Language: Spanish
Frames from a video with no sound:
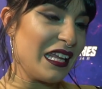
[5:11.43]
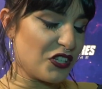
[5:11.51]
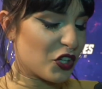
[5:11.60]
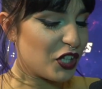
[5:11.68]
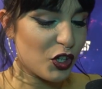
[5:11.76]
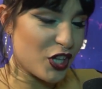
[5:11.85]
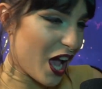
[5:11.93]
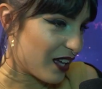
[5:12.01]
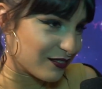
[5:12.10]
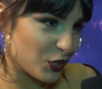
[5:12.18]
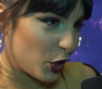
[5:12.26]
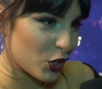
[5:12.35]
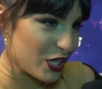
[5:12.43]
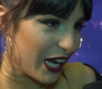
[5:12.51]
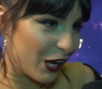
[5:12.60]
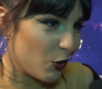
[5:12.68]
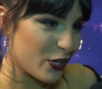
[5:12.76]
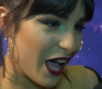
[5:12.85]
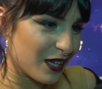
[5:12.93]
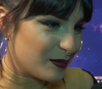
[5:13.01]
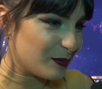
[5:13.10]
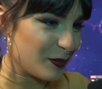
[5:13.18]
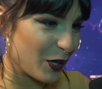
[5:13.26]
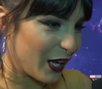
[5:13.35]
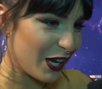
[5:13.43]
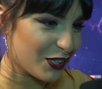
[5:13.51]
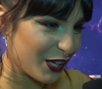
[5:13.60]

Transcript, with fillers: Yo quiero ya, yo quiero sacarlo ya, porque lo